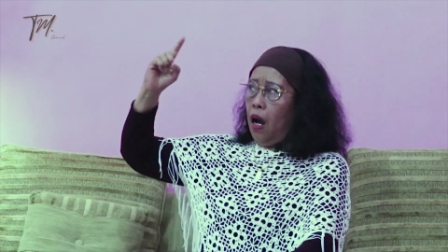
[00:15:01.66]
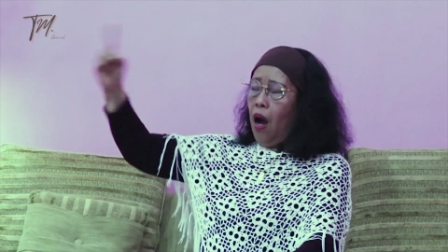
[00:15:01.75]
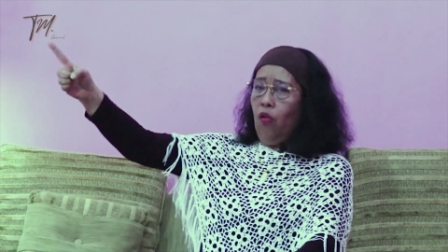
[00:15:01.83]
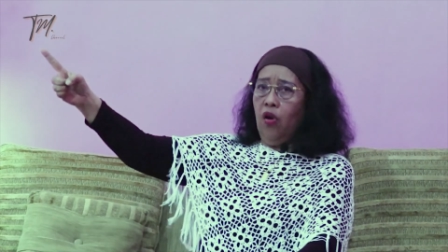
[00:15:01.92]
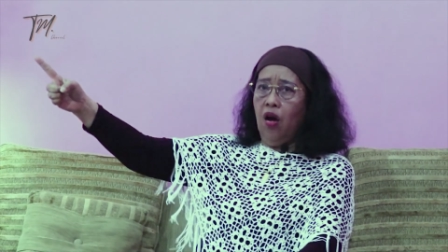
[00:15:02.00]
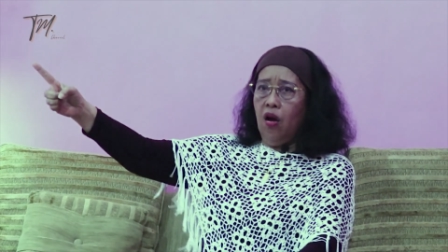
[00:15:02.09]

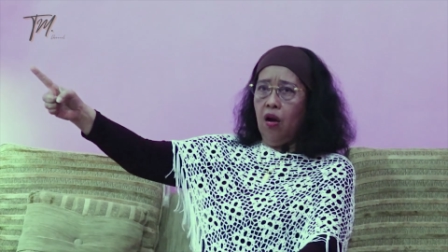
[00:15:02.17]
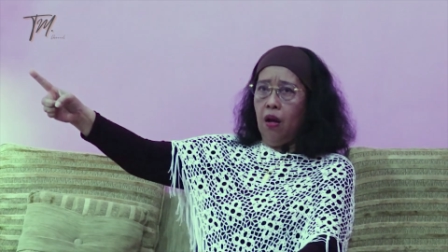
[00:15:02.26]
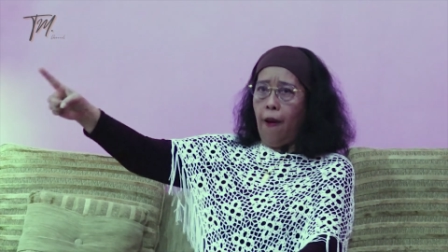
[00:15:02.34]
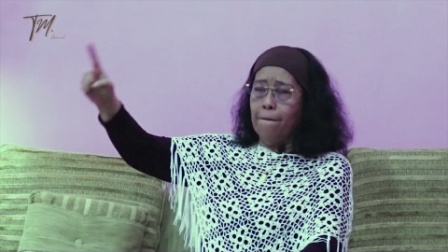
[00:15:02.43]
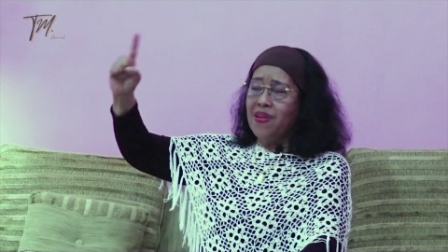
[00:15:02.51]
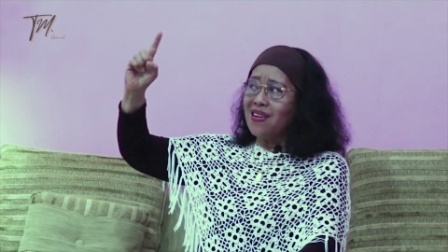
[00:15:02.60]
Allah
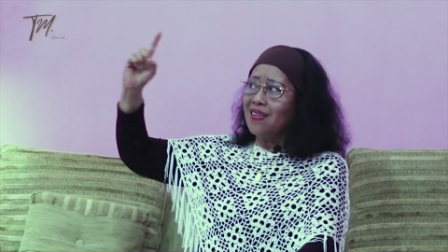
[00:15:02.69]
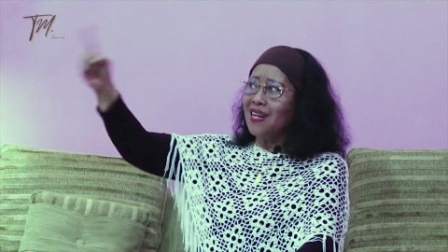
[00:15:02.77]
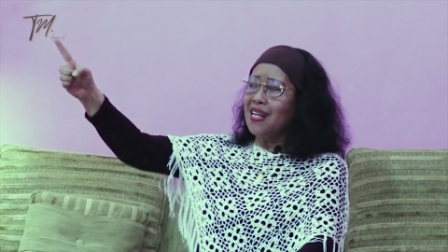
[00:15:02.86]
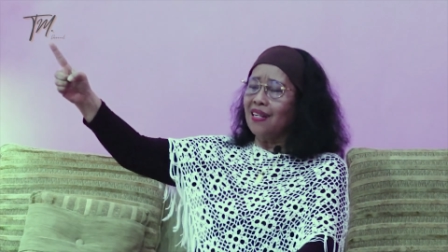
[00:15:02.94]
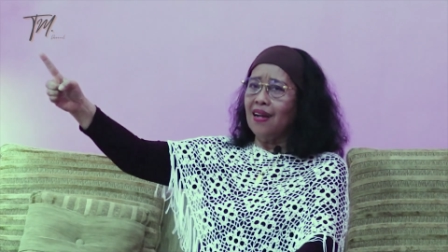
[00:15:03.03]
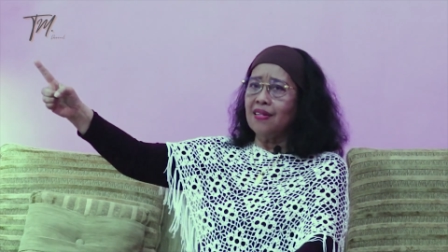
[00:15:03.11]

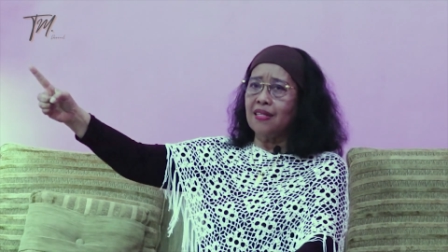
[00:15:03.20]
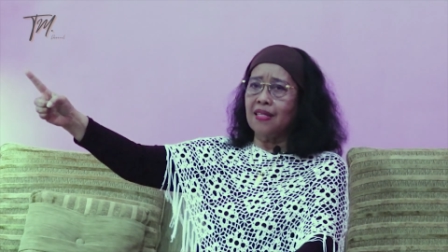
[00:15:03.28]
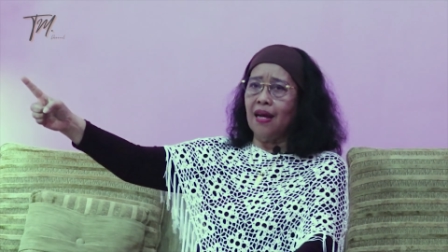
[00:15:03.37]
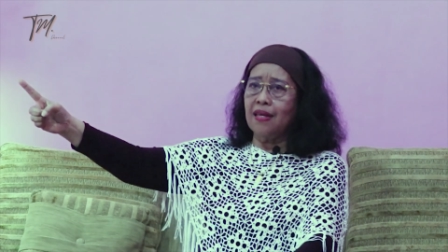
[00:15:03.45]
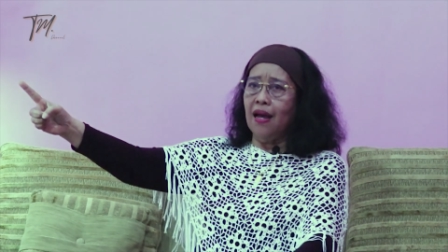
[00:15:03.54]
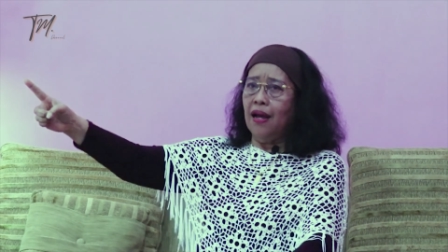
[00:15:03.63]
berikan
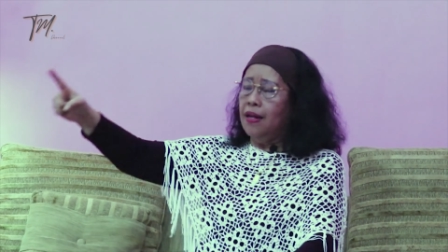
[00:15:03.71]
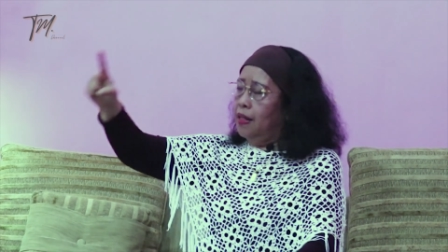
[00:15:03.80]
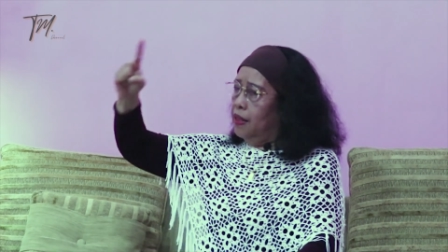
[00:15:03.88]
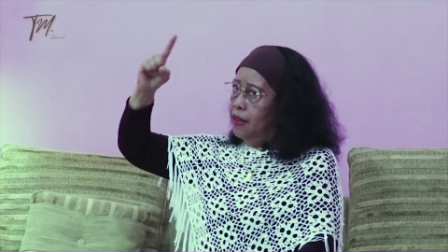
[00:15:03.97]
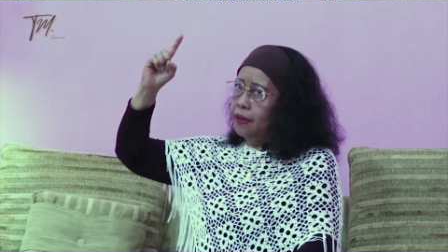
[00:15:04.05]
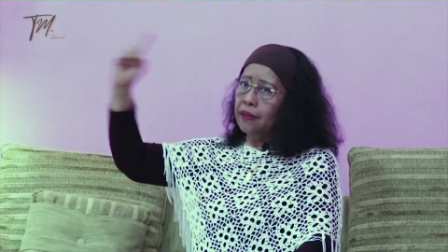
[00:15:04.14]
saya
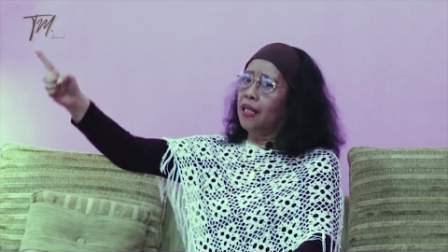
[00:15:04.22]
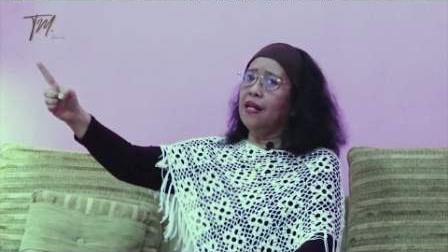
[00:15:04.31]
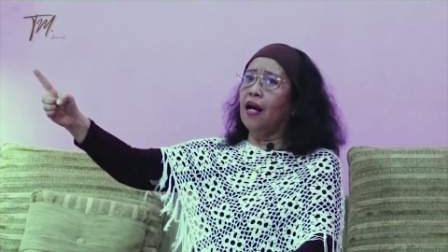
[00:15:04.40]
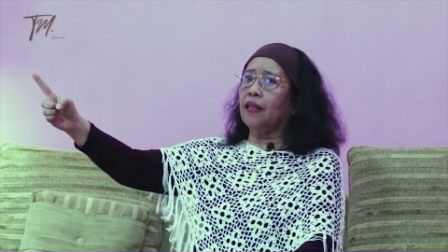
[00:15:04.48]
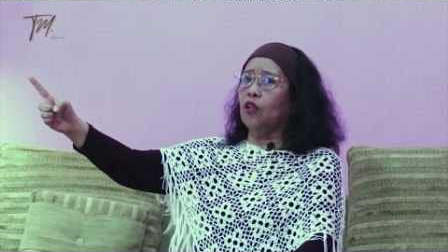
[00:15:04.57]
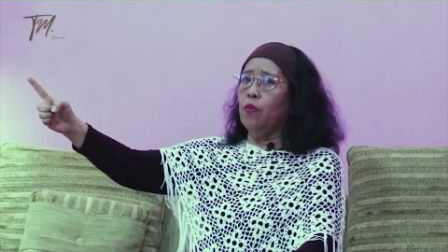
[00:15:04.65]

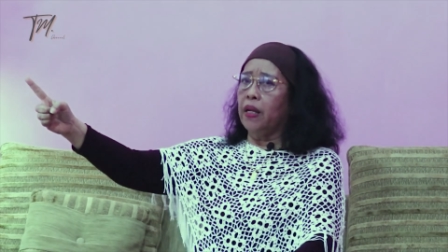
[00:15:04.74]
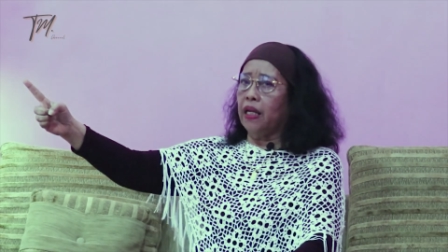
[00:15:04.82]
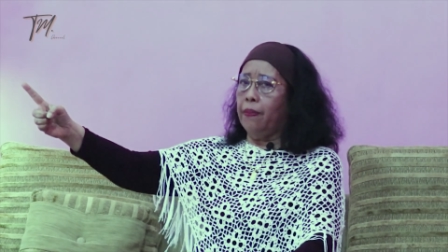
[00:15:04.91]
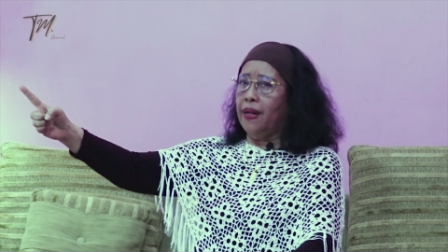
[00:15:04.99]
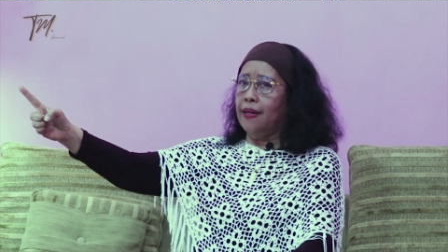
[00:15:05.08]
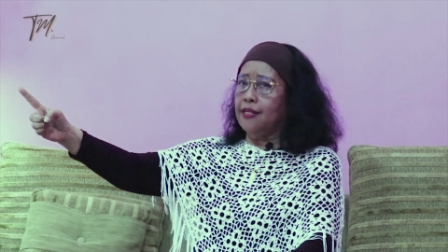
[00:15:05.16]
tidak tahu
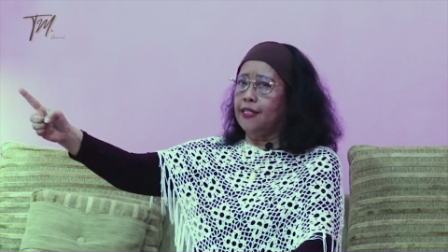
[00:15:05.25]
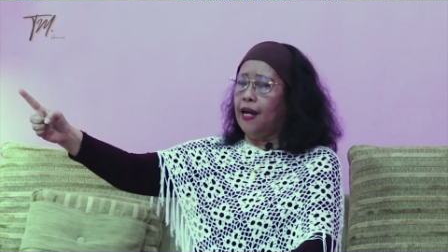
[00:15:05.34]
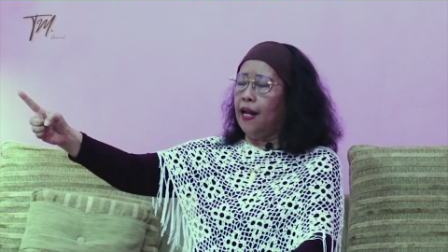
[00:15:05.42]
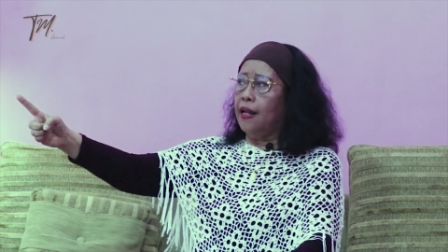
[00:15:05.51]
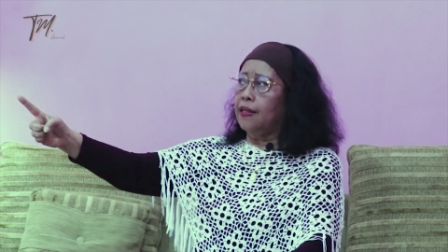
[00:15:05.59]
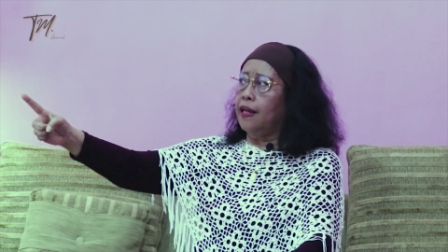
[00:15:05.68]
bagaimana
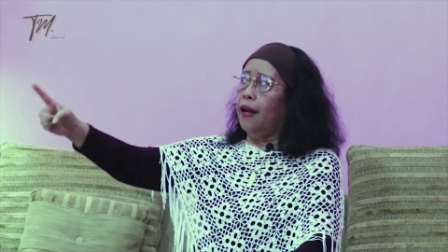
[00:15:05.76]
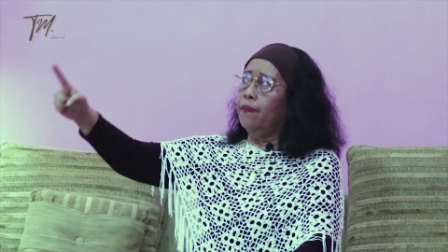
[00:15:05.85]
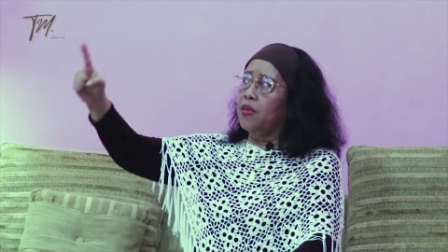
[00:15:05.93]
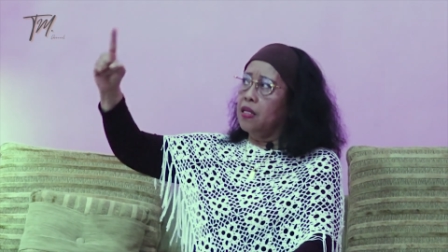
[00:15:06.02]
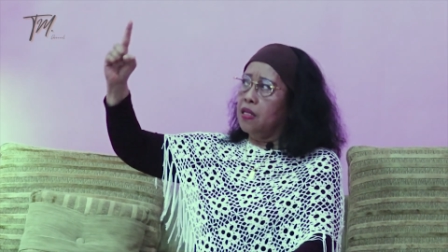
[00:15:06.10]
jalannya,